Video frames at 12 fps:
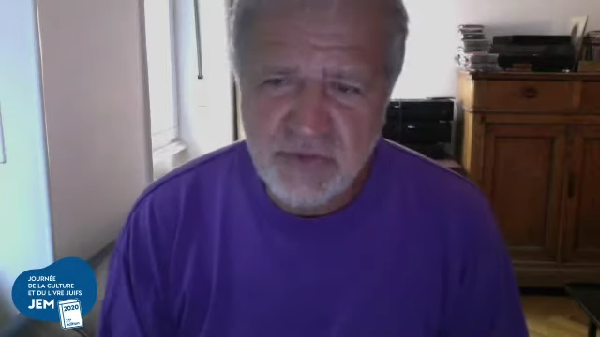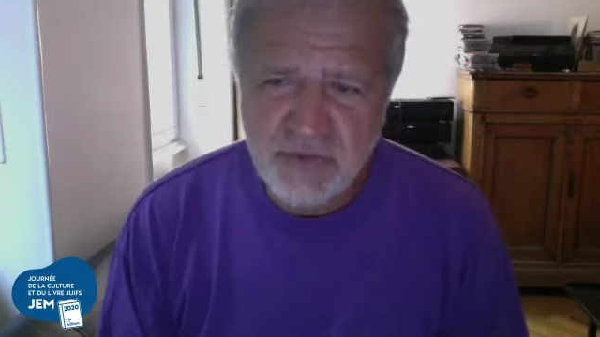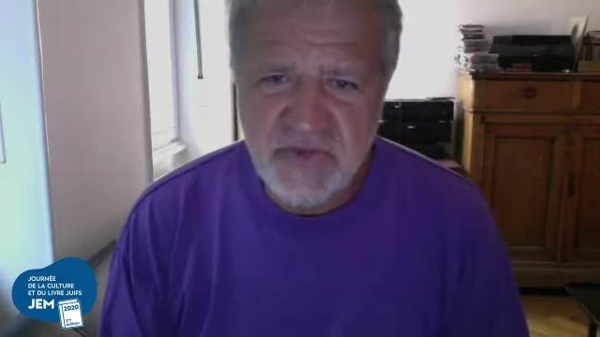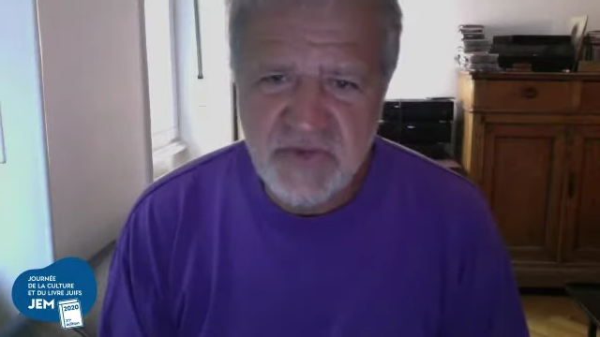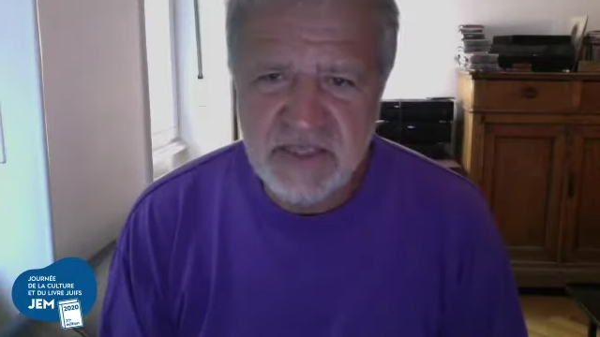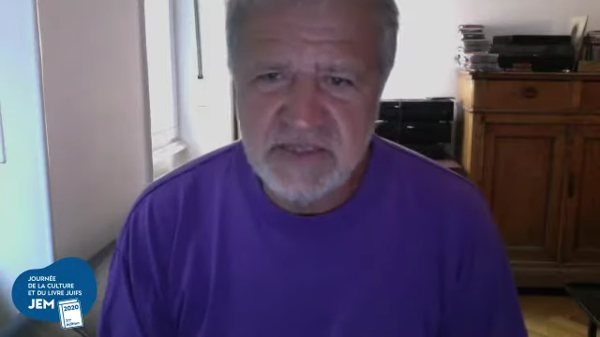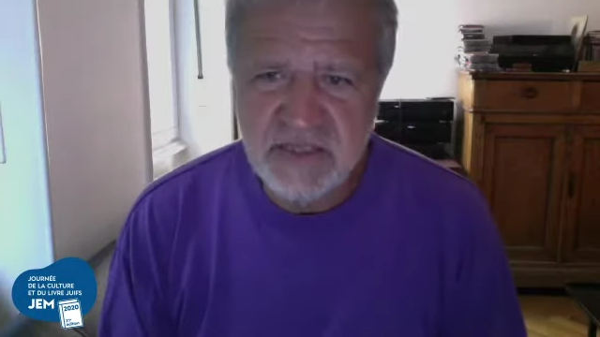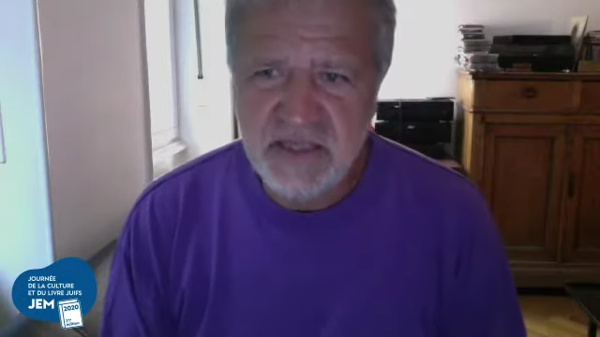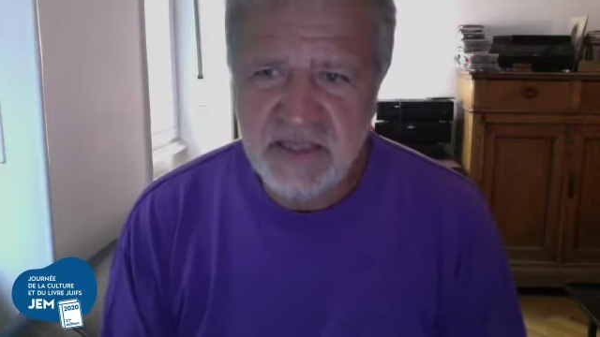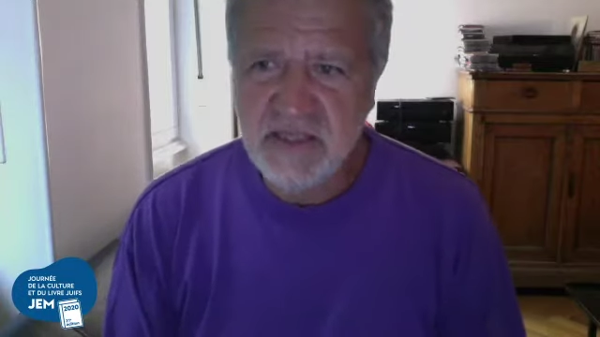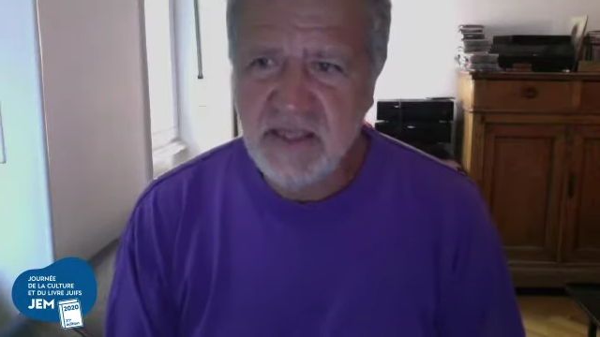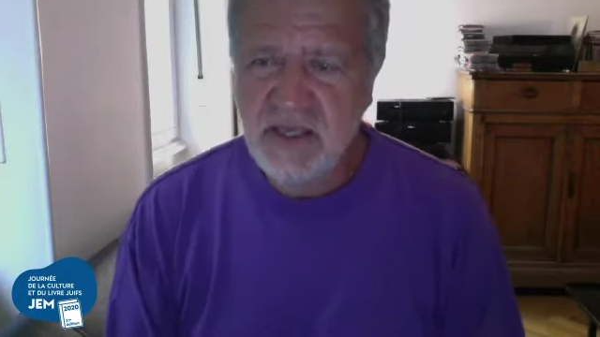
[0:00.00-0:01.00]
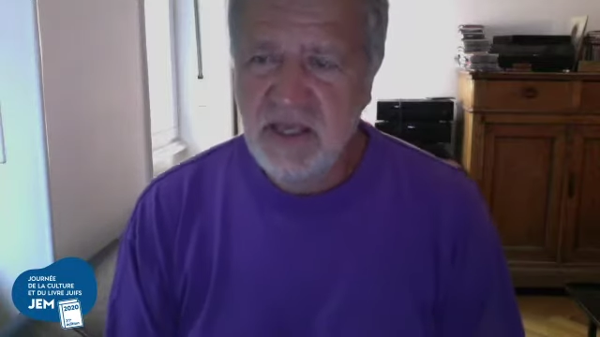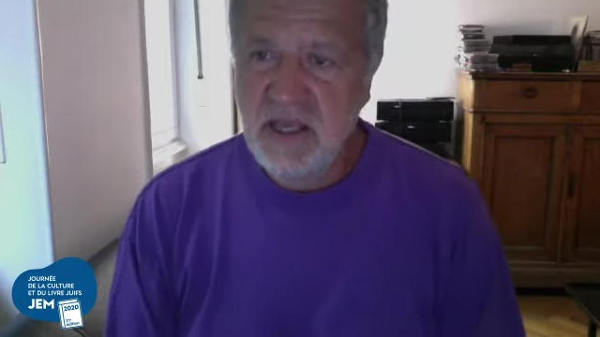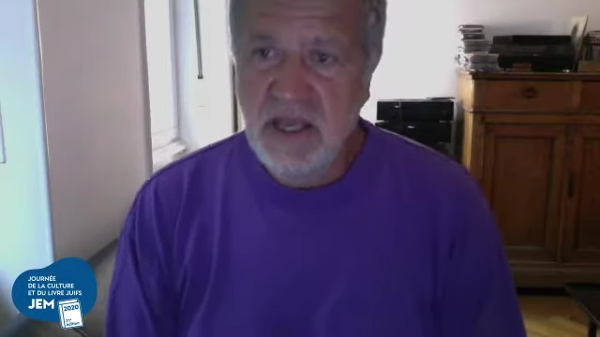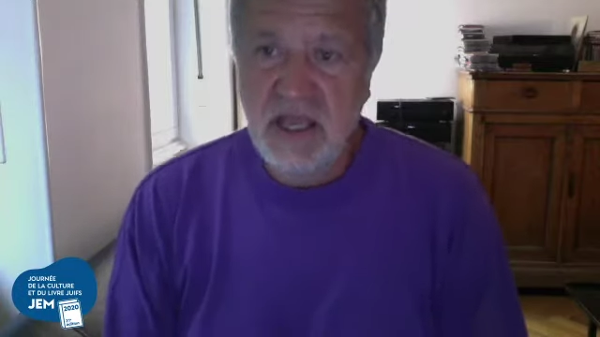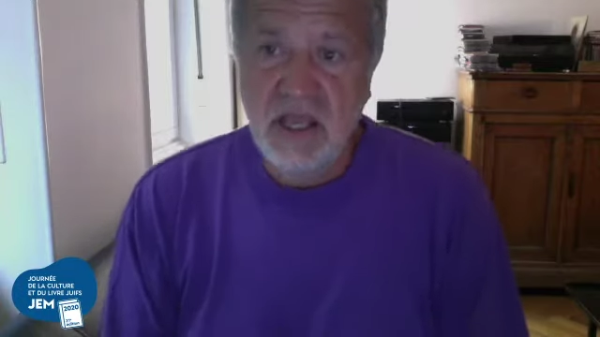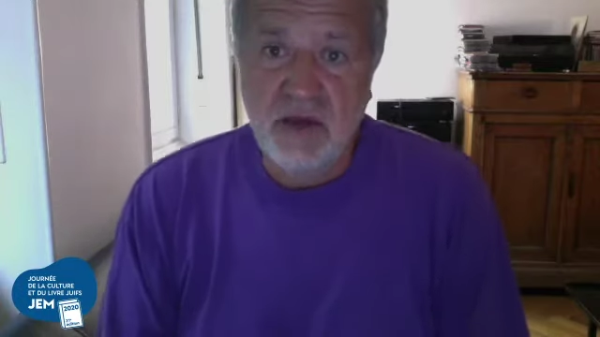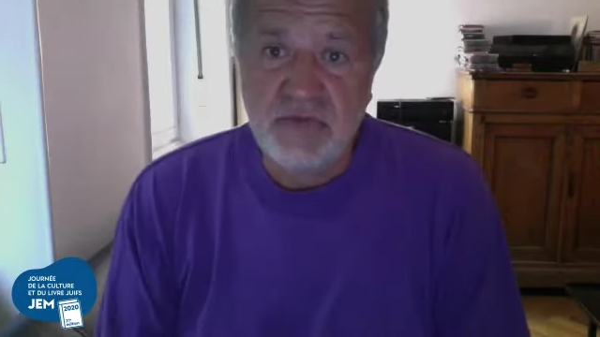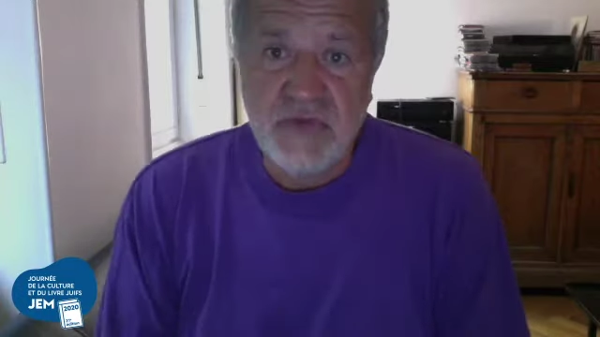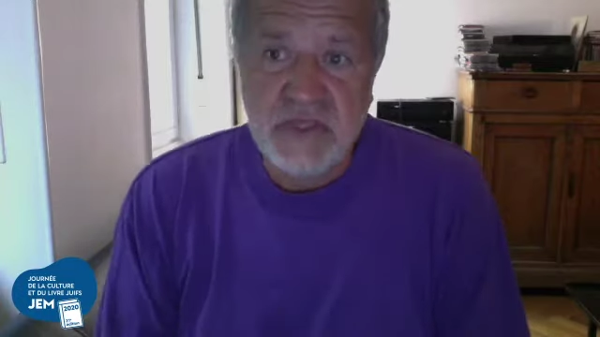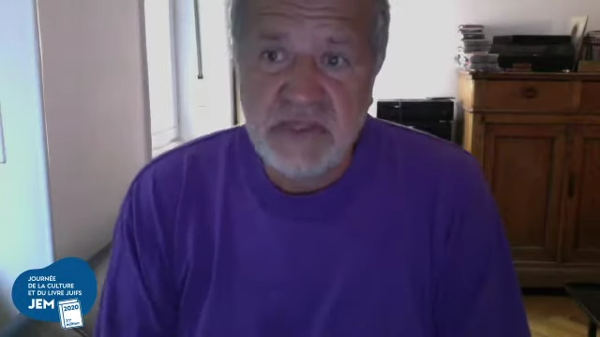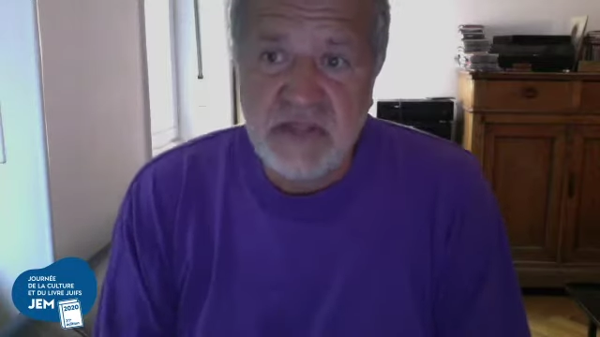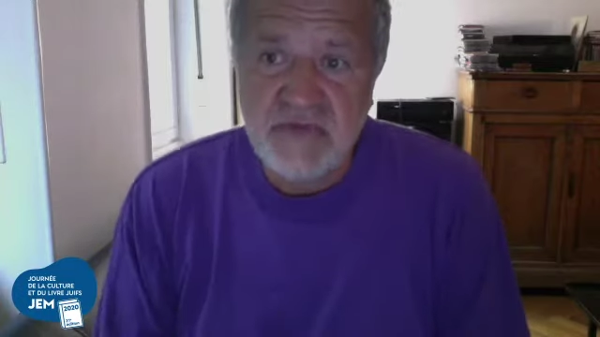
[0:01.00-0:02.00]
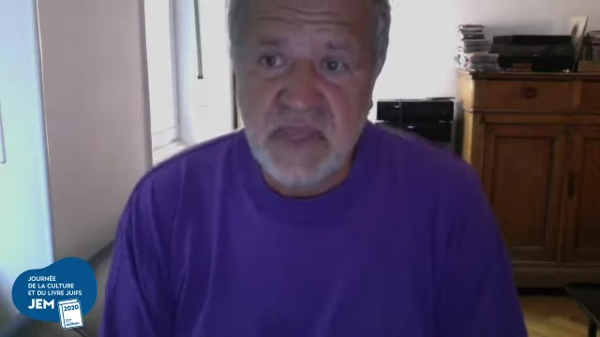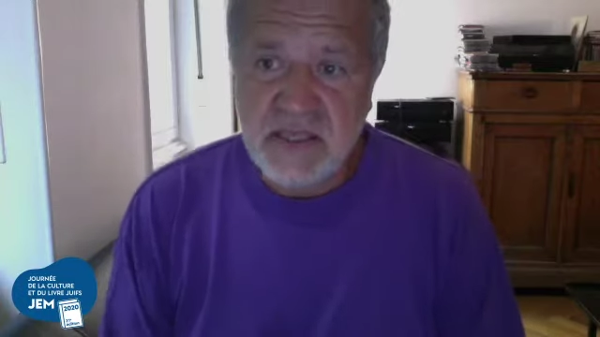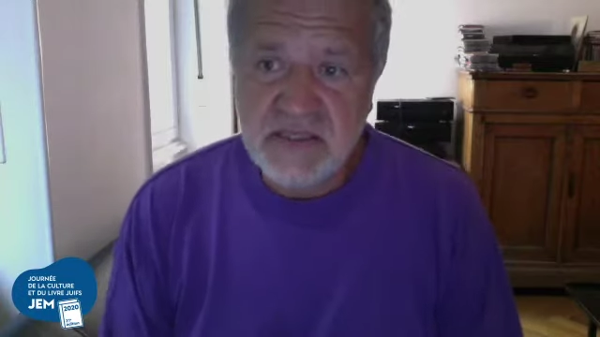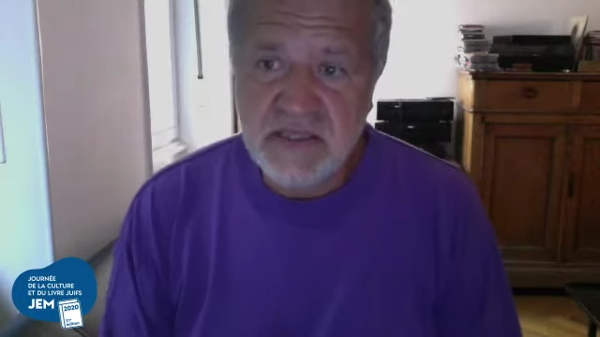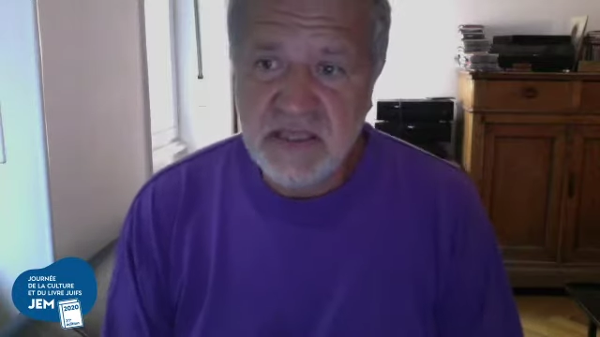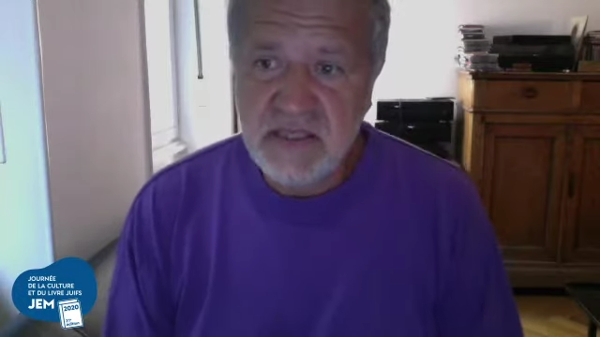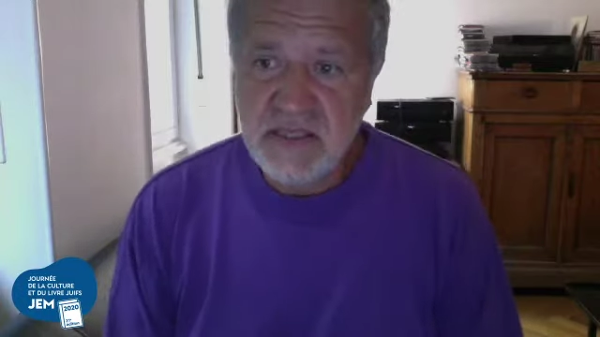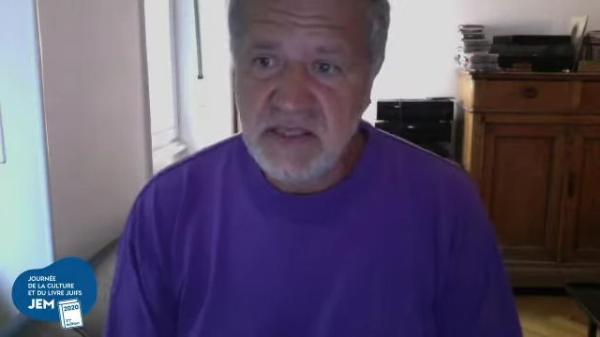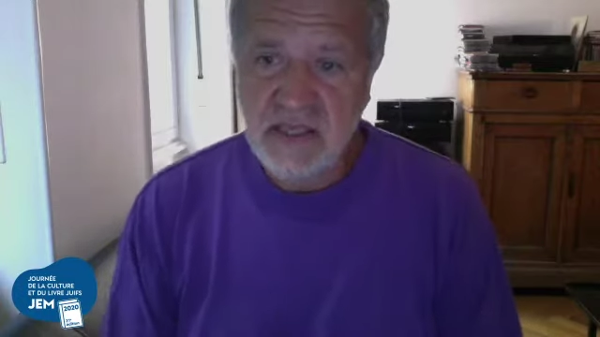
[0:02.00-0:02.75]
vérité. Et en fait, la vérité, elle est